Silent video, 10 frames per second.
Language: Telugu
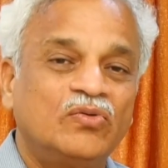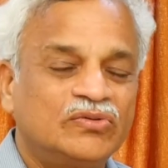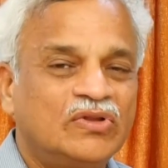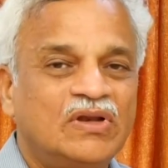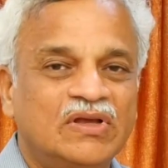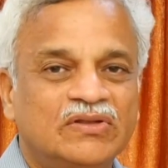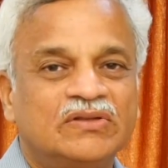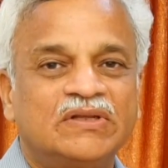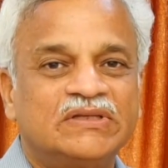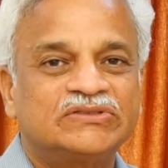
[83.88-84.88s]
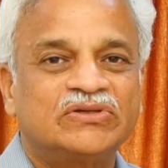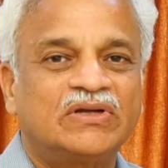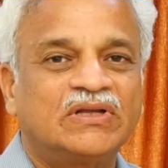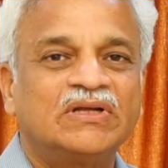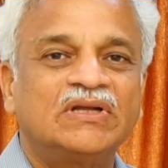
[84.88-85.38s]
ఉందో లేదో
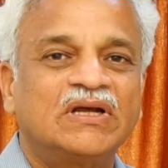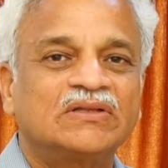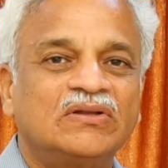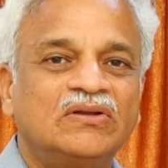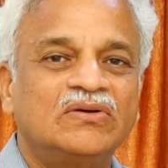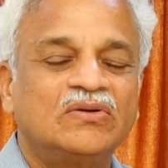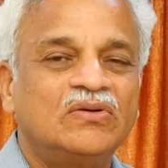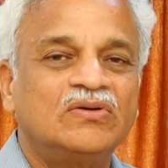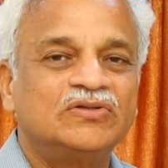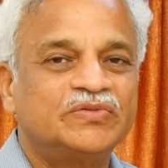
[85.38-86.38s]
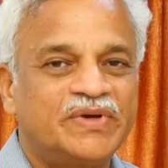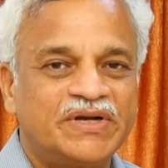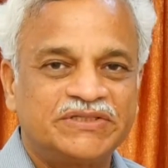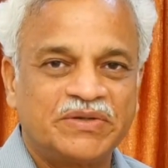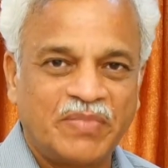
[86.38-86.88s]
తెలుసుకోవడానికి రక్తంలో గ్లూకోజ్
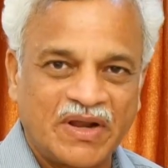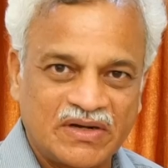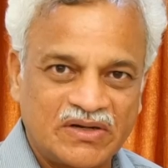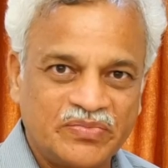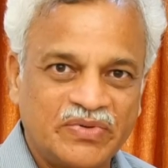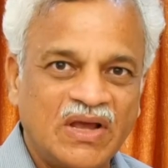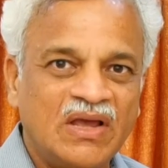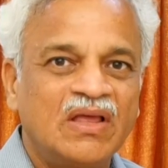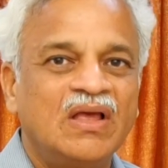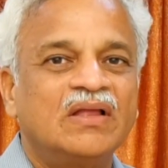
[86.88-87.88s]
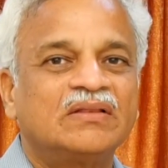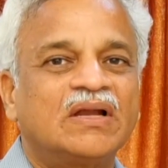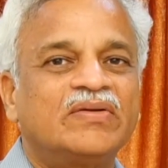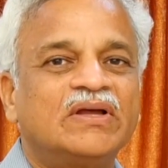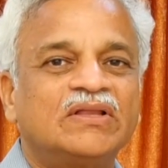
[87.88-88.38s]
పరీక్ష పరగడుపున
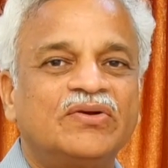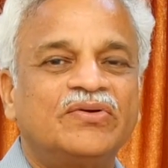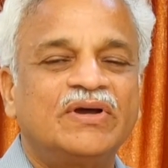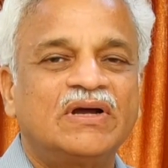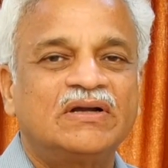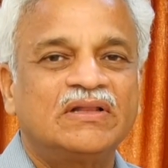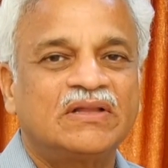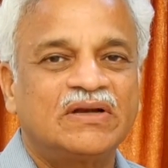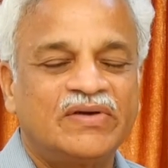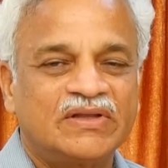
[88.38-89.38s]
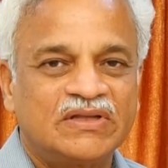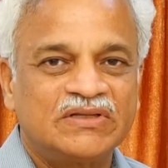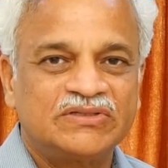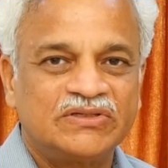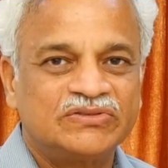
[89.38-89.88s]
తర్వాత రెండు గంటల తర్వాత
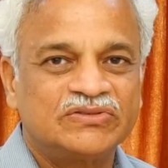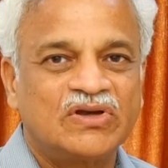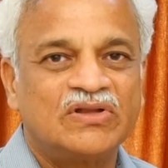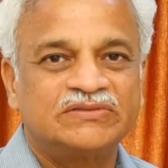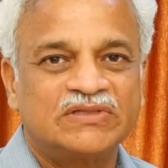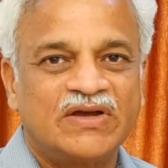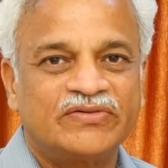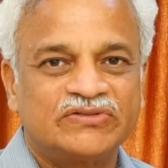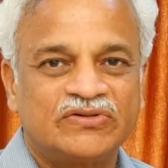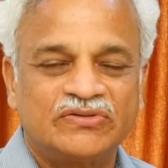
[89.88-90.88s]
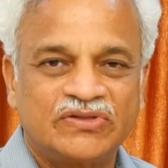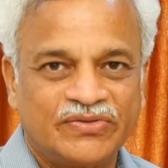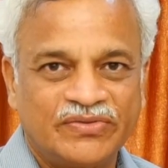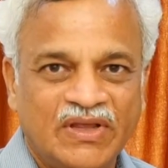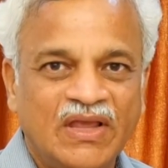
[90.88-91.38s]
చేయించుకోవాల్సిన అవసరం అయితే
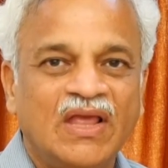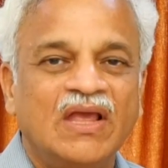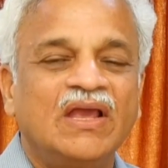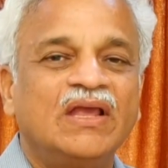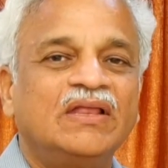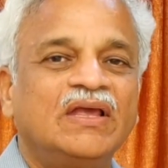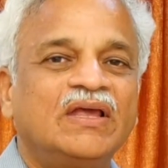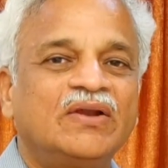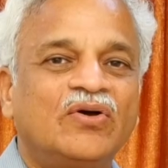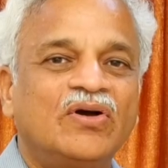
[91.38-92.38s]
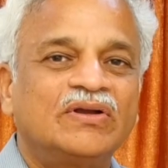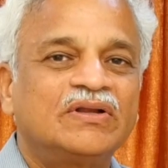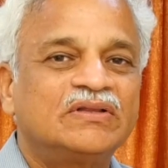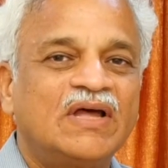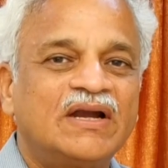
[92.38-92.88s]
ఉంది ఇది రోగ
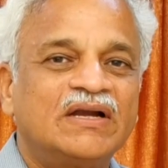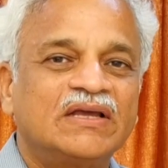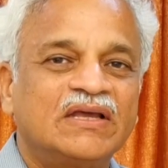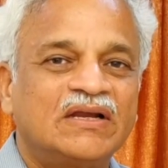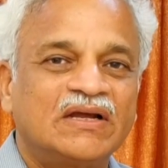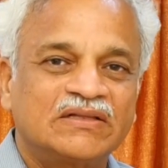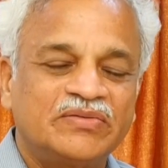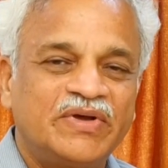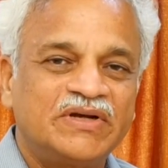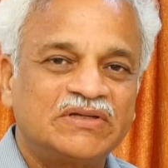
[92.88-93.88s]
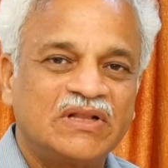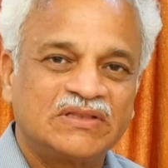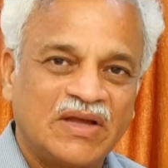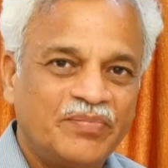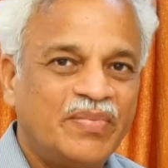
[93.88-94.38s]
నిర్ధారణకి రక్త పరీక్షలు
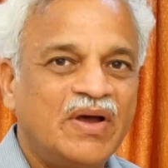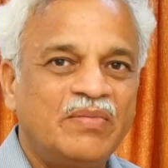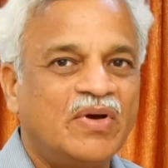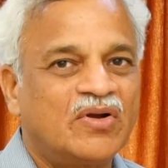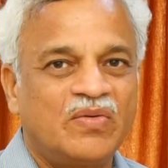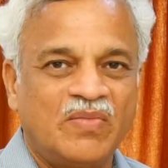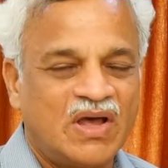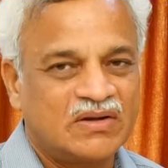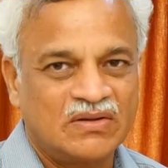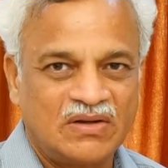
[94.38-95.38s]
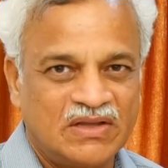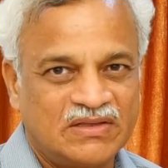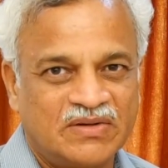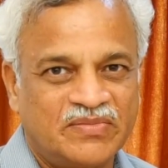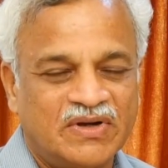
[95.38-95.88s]
తప్ప మరో మార్గం
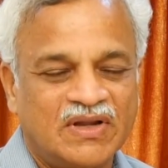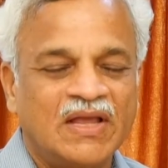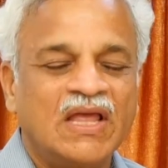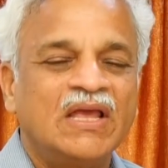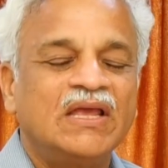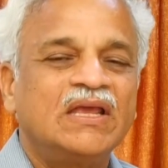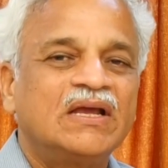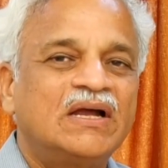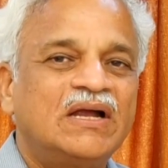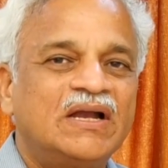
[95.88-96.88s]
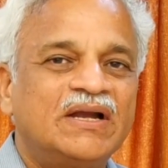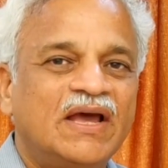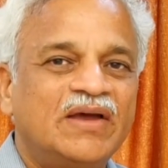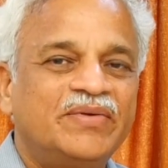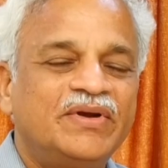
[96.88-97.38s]
లేదనమాట ఇక
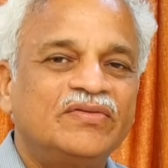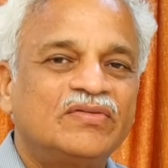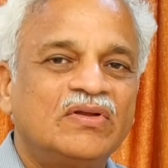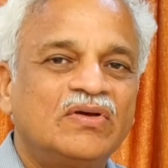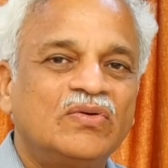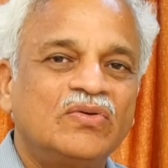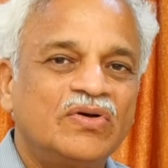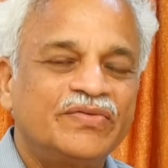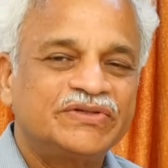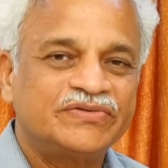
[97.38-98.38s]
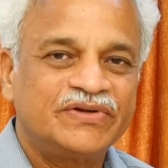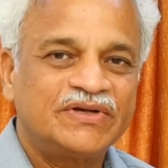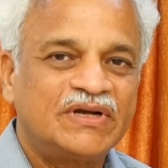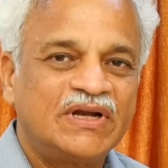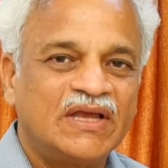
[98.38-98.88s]
డయాబెటీస్లో ఇంకో విషయం
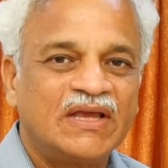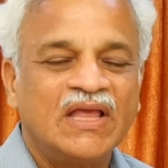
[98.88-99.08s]
ఏంటంటే